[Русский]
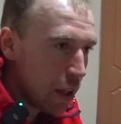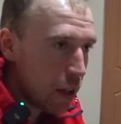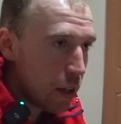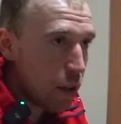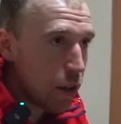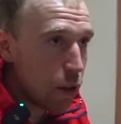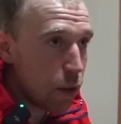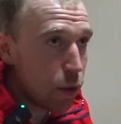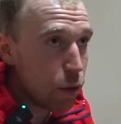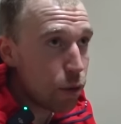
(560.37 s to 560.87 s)

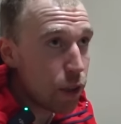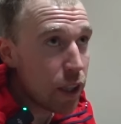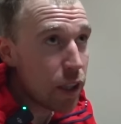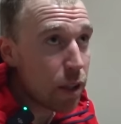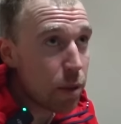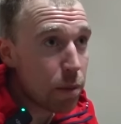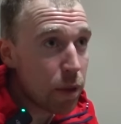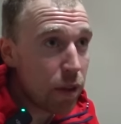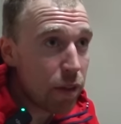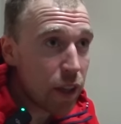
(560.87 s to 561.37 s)
Э, в
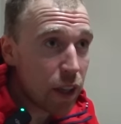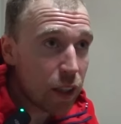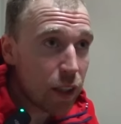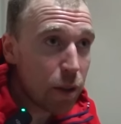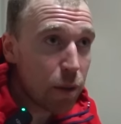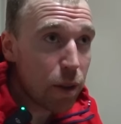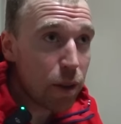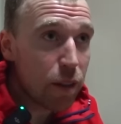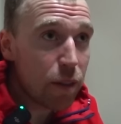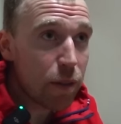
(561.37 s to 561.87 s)
этом,
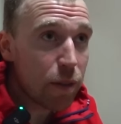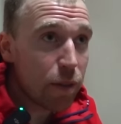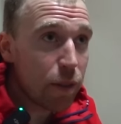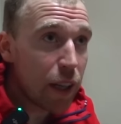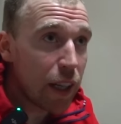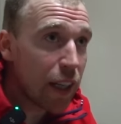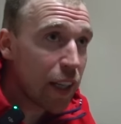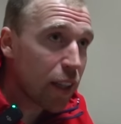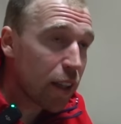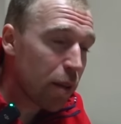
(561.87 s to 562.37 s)
наверное,
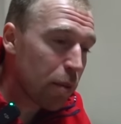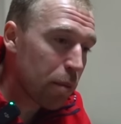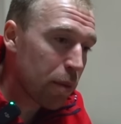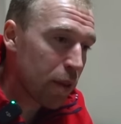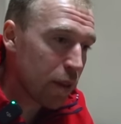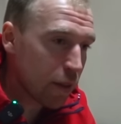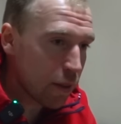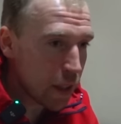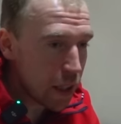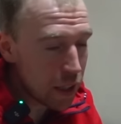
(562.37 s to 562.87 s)
летом
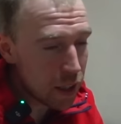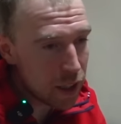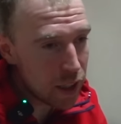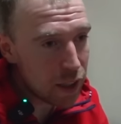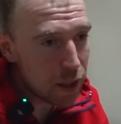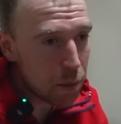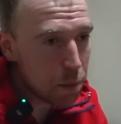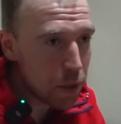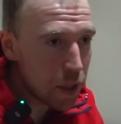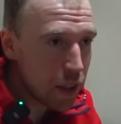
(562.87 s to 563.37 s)

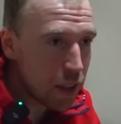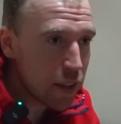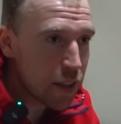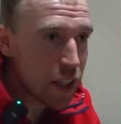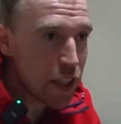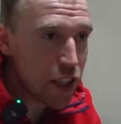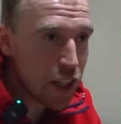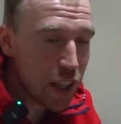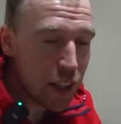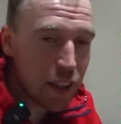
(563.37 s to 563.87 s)
какие-то были
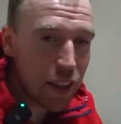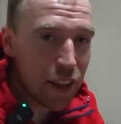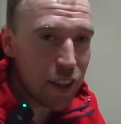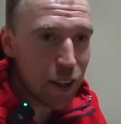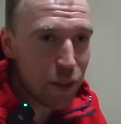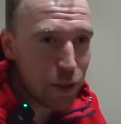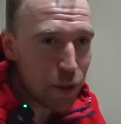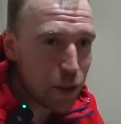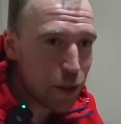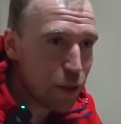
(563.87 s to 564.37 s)
зачатки
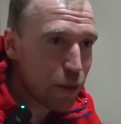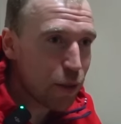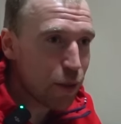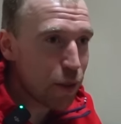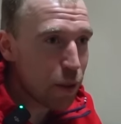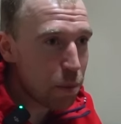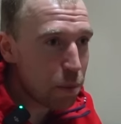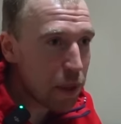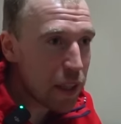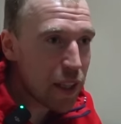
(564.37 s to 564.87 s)
того, что
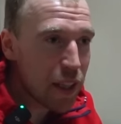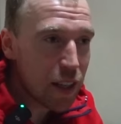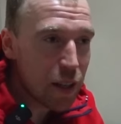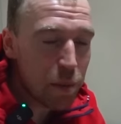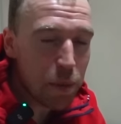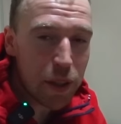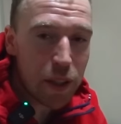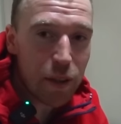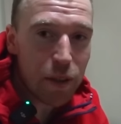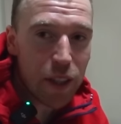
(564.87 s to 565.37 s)
потеря
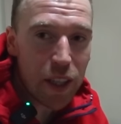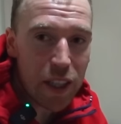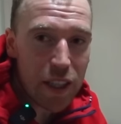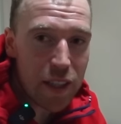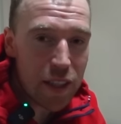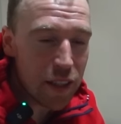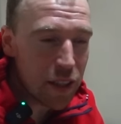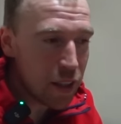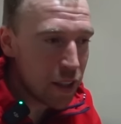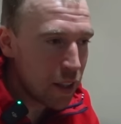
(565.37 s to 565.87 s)

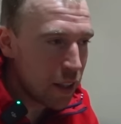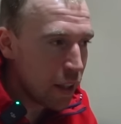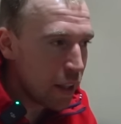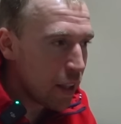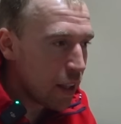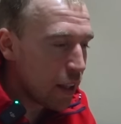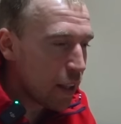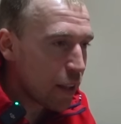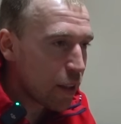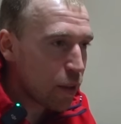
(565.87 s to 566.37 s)
мотивации,
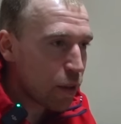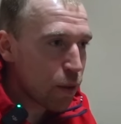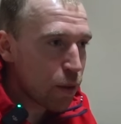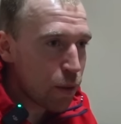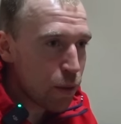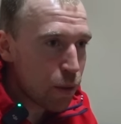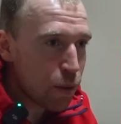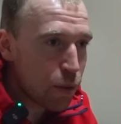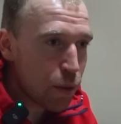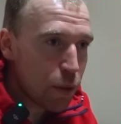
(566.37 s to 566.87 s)

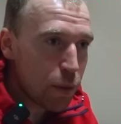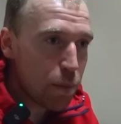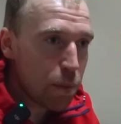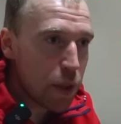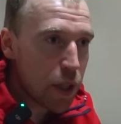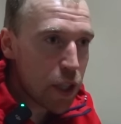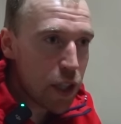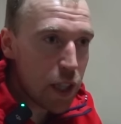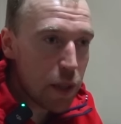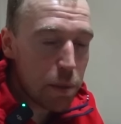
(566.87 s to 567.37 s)
но вот
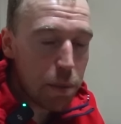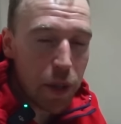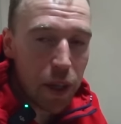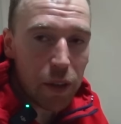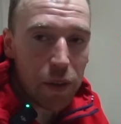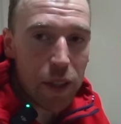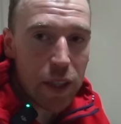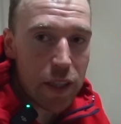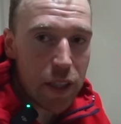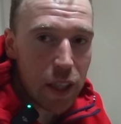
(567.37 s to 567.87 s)
пришли
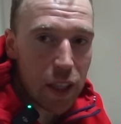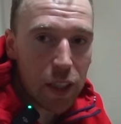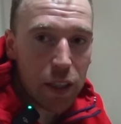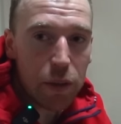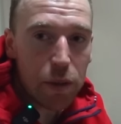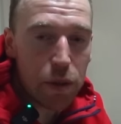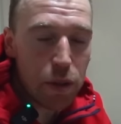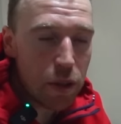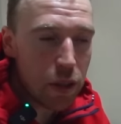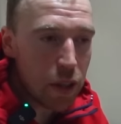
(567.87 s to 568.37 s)
первые старты,
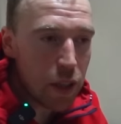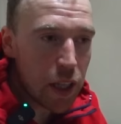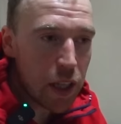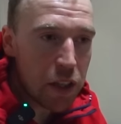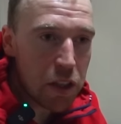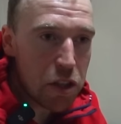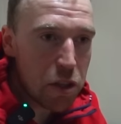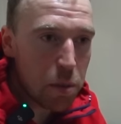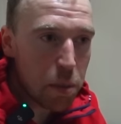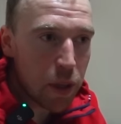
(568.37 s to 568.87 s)
вот
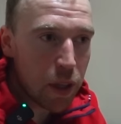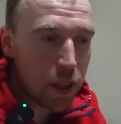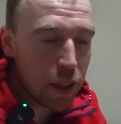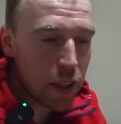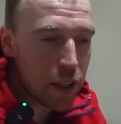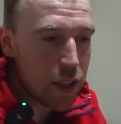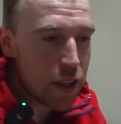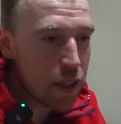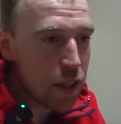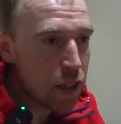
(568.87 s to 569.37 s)
летний чемпионат
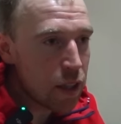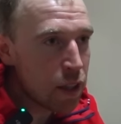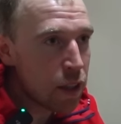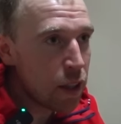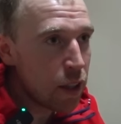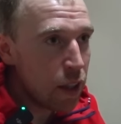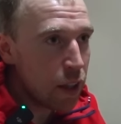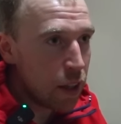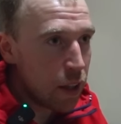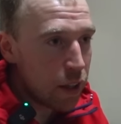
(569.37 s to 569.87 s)
России,
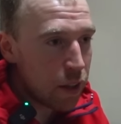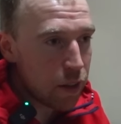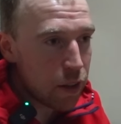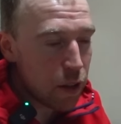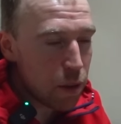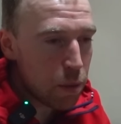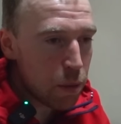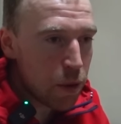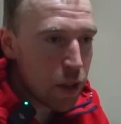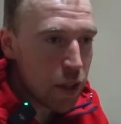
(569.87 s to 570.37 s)

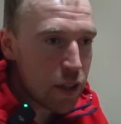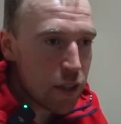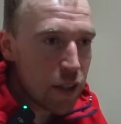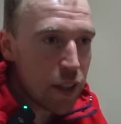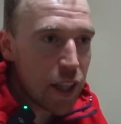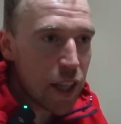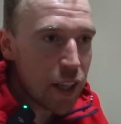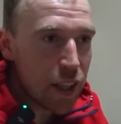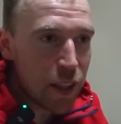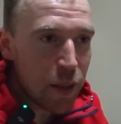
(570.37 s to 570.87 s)
как говорится,
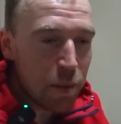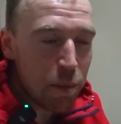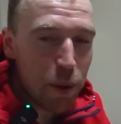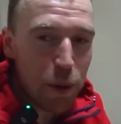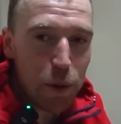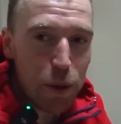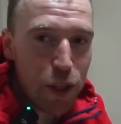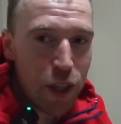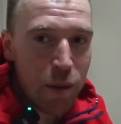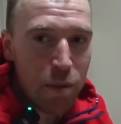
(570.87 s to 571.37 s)
дали там по
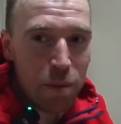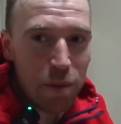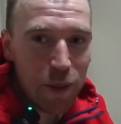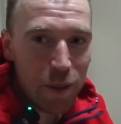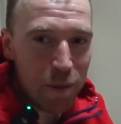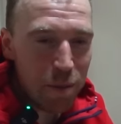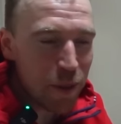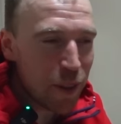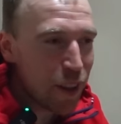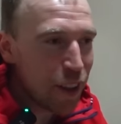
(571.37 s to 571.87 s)
ушам
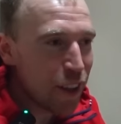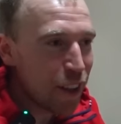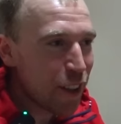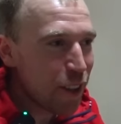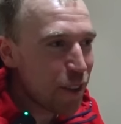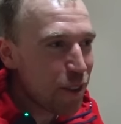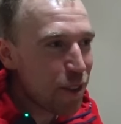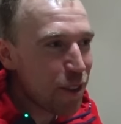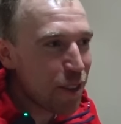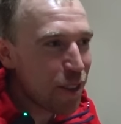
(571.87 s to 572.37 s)
мне,
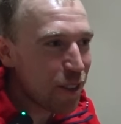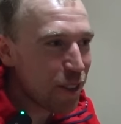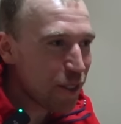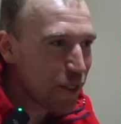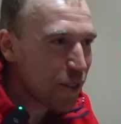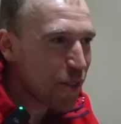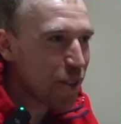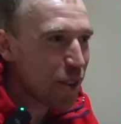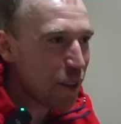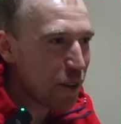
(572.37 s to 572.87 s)
и,
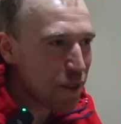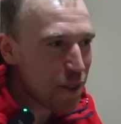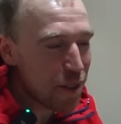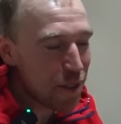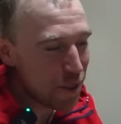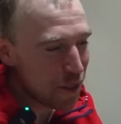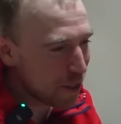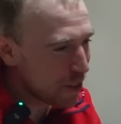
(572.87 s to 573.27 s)
ну, я все